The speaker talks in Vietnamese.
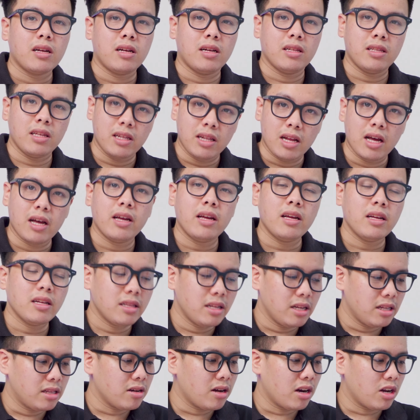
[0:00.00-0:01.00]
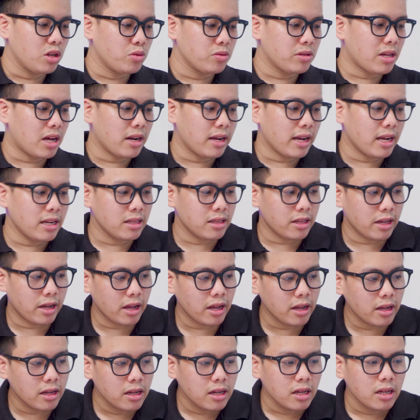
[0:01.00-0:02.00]
Và thì đấy, thì thường là chúng ta được nghe như
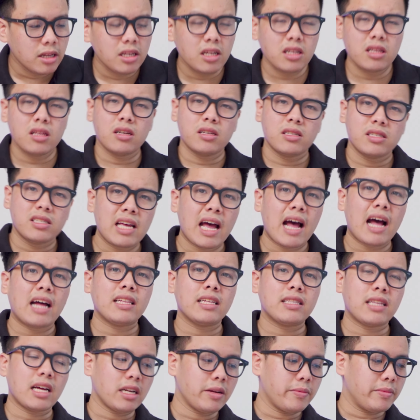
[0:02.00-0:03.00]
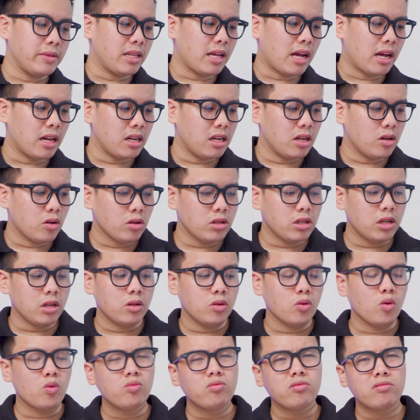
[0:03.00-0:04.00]
thế. Nhưng thực ra thì tại điểm tại thì nó chỉ
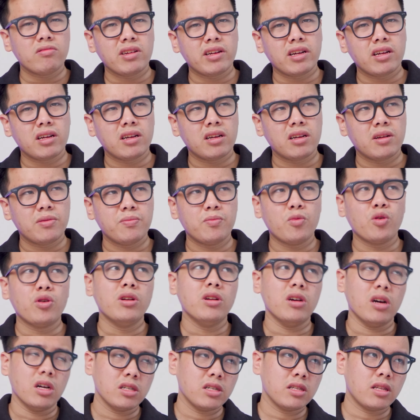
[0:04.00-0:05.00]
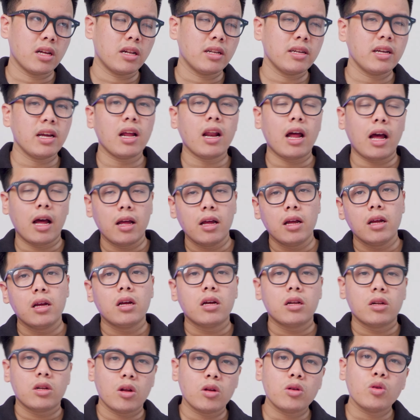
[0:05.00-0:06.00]
đúng ờ, một nửa sự thật, nghĩa là
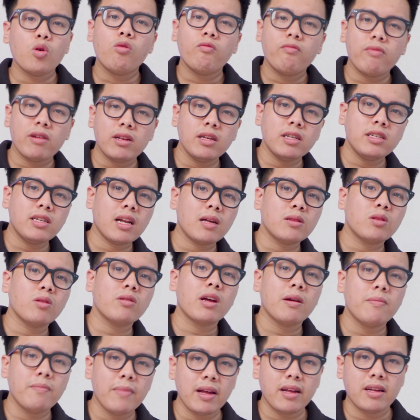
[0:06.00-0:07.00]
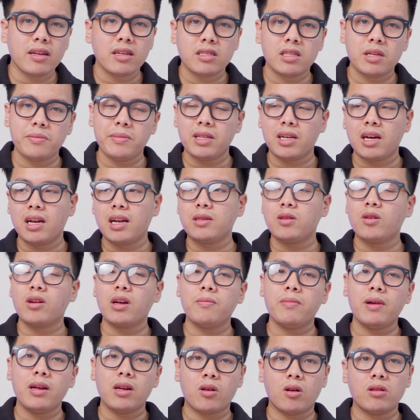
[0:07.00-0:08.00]
nó đúng với những chiếc laptop gaming thì mình thấy laptop
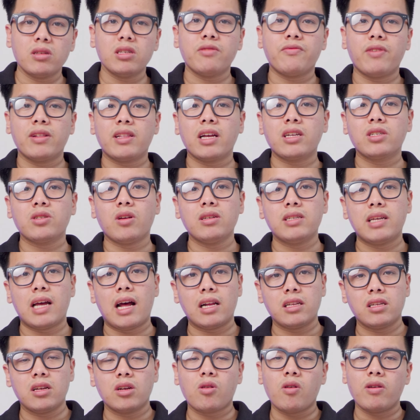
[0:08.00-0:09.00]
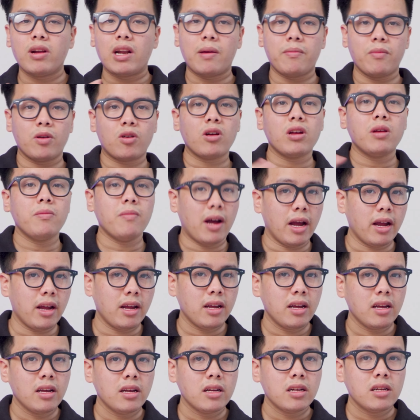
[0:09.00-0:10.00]
gaming có sự phân tách rõ ràng giữa Core i5 và Core i7.
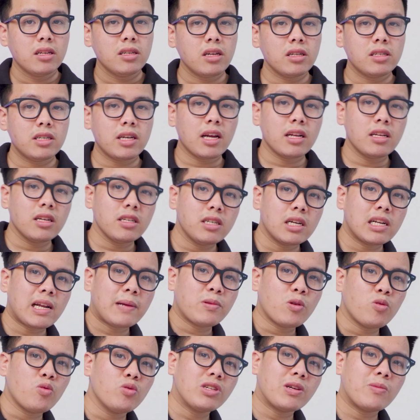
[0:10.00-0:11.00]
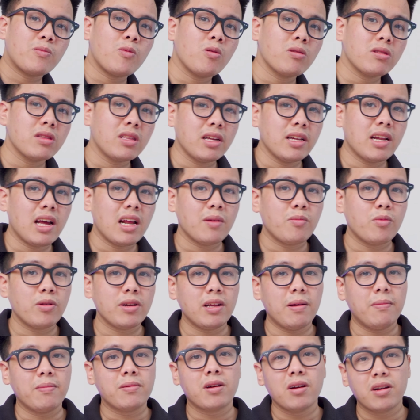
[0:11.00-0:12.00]
Nhưng trên những chiếc laptop Ultrabook thì đây là một
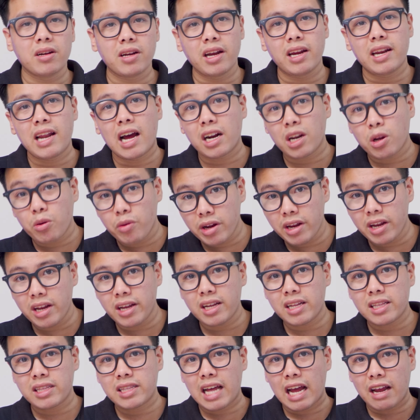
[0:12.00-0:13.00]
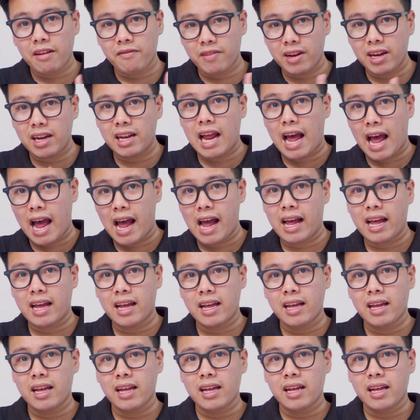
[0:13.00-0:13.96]
điểm cực kỳ đáng lưu ý tại vì là